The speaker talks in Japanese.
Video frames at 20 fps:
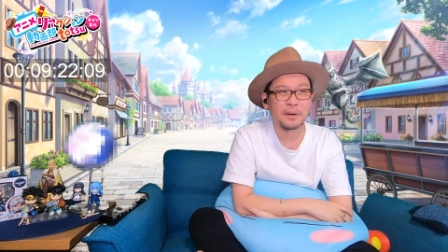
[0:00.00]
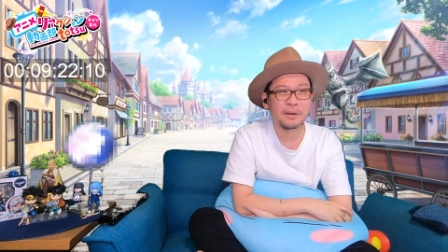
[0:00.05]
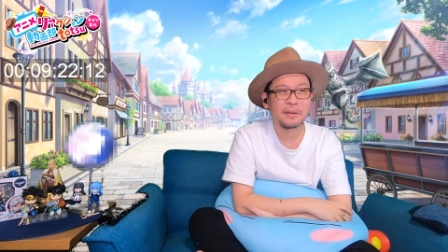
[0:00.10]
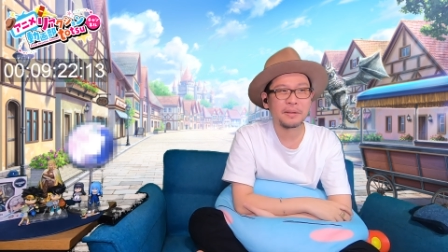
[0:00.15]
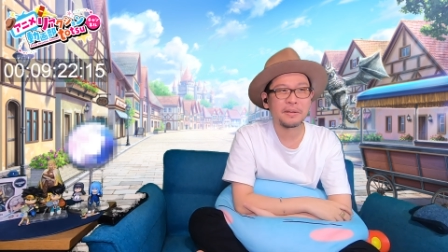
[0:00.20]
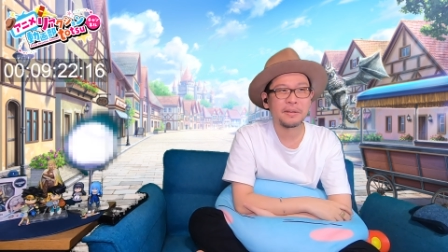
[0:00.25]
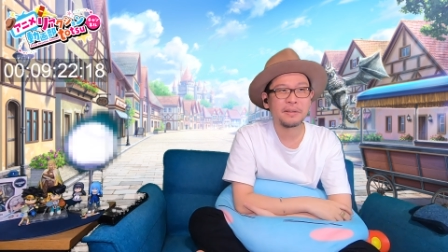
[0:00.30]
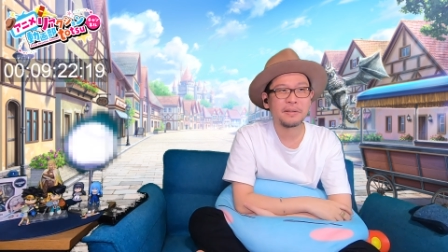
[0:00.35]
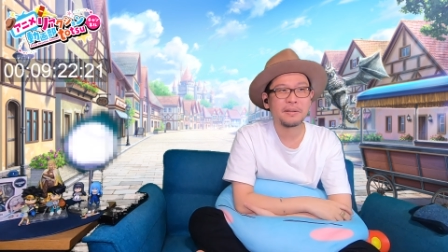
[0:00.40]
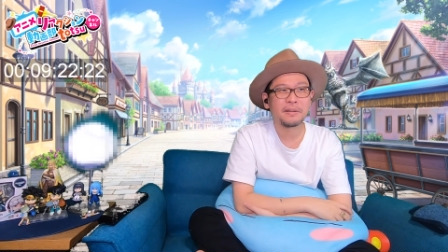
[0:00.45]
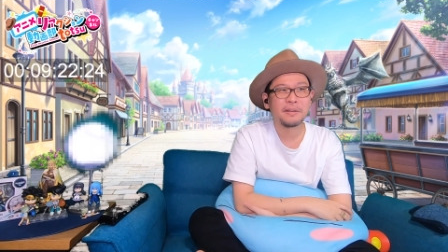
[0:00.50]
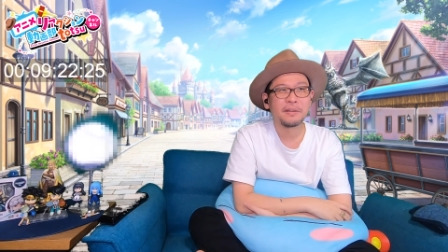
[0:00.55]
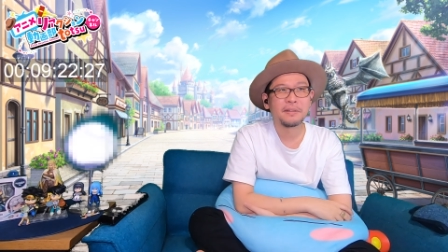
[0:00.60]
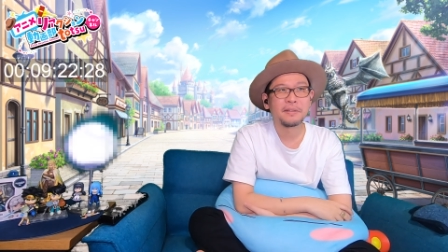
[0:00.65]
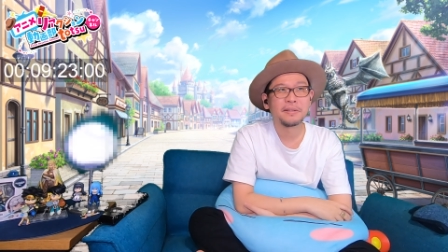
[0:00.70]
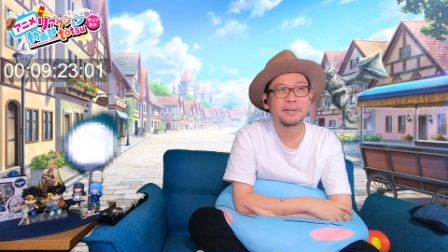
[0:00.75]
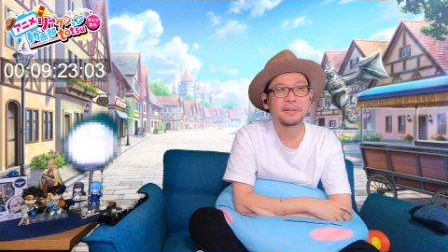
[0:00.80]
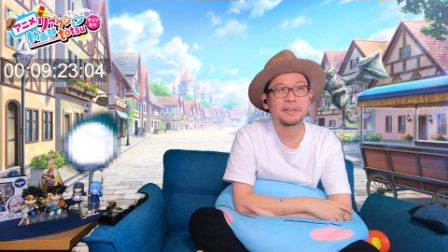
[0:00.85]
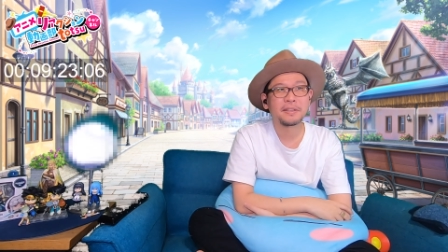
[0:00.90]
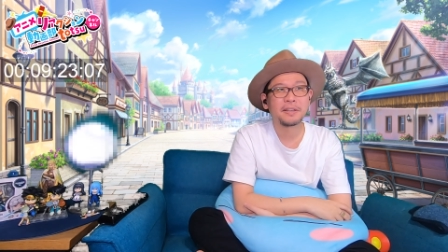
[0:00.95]
あれ、
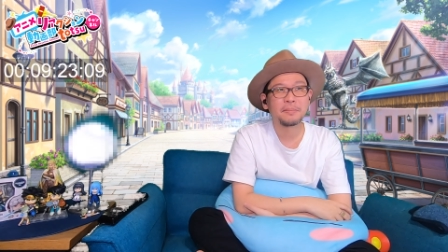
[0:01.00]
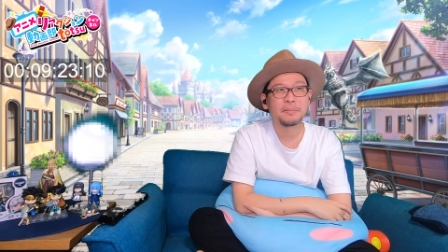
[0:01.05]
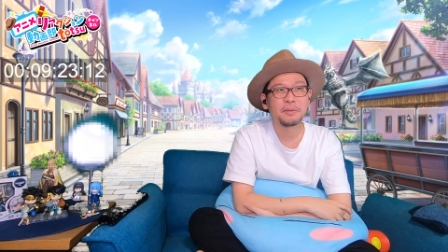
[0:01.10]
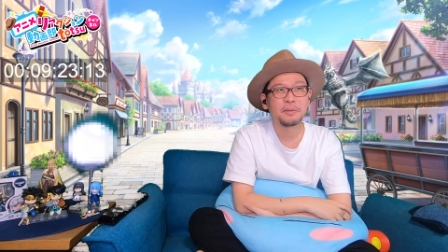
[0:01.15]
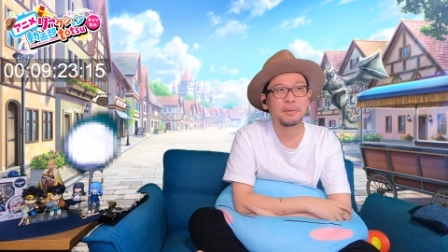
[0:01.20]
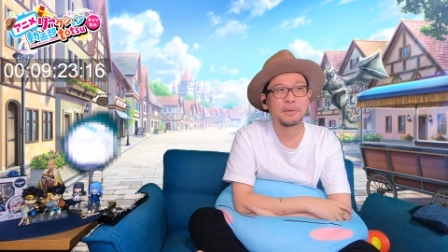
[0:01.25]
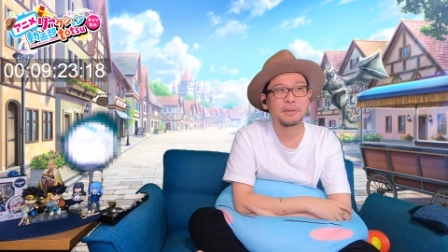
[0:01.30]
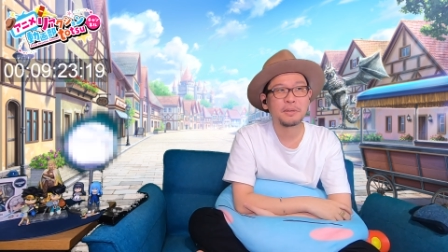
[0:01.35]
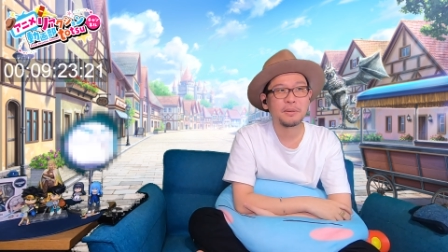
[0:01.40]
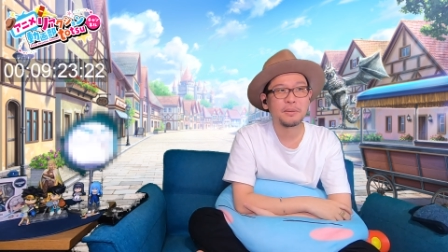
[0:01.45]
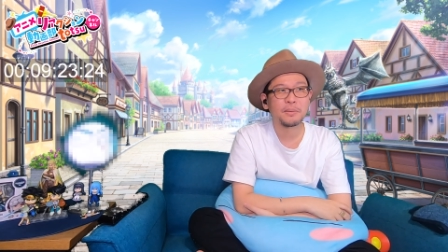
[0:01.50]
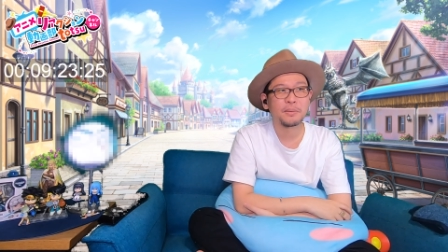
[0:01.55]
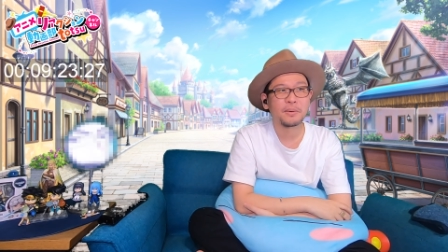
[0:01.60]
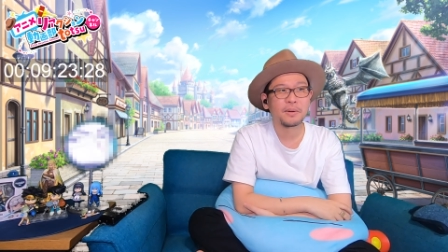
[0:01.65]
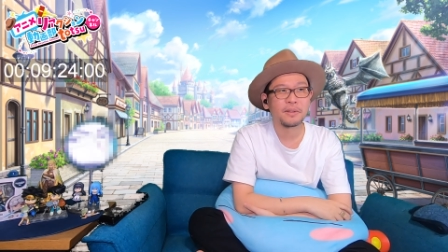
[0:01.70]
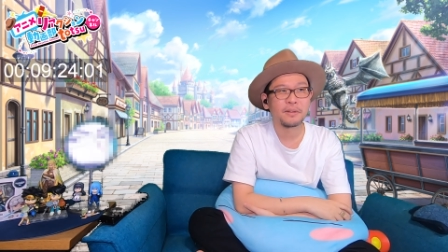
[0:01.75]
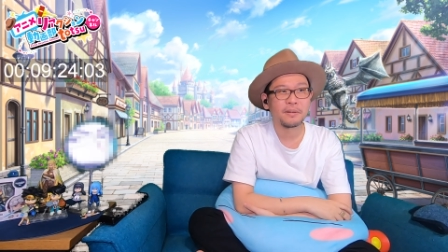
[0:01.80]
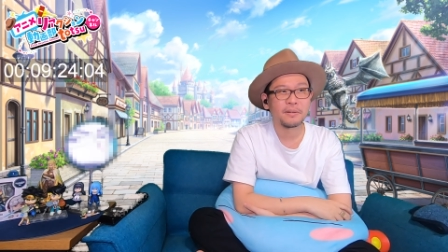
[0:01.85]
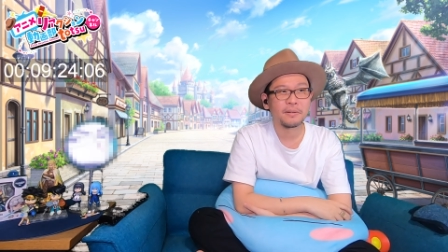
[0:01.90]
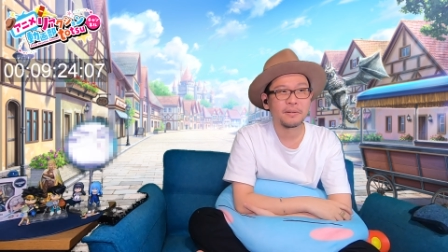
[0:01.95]
なんか旅とか出んの
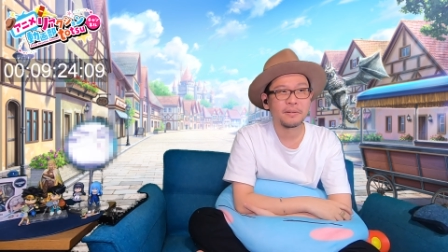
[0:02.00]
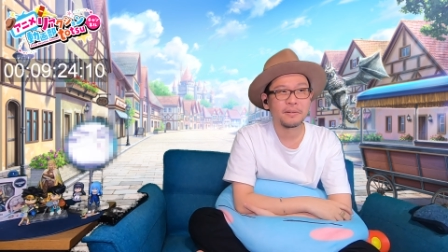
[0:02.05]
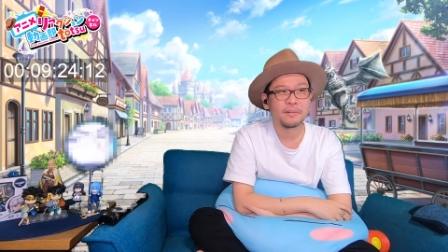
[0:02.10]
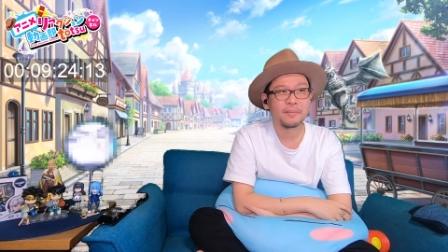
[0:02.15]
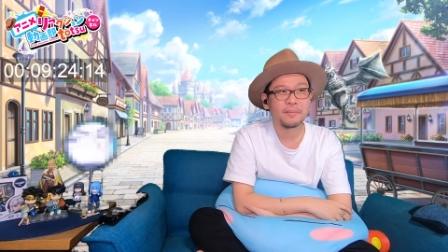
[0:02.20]
かな